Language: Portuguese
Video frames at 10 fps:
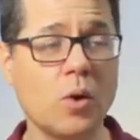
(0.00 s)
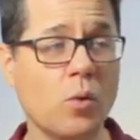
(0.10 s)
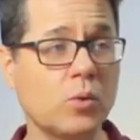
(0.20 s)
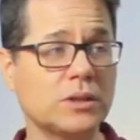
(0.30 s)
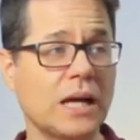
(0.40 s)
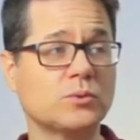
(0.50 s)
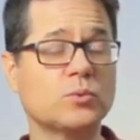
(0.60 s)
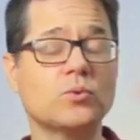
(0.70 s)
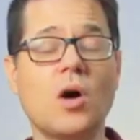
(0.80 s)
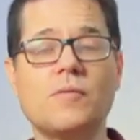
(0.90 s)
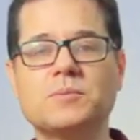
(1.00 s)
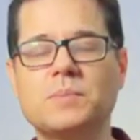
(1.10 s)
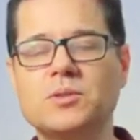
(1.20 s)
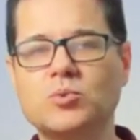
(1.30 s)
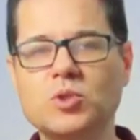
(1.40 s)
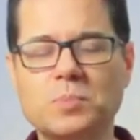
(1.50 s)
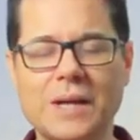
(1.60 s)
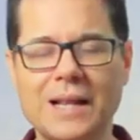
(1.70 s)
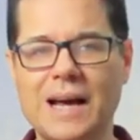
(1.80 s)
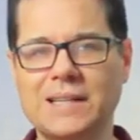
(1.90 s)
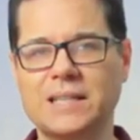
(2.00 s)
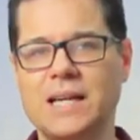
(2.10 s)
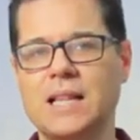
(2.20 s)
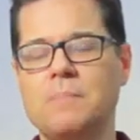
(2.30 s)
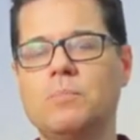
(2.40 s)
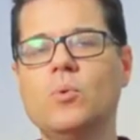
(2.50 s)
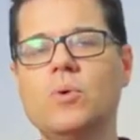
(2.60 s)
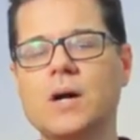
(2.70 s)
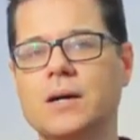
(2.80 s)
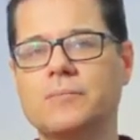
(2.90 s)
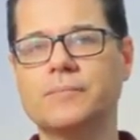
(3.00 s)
contato com novas pessoas, porque ela acha que ela é burra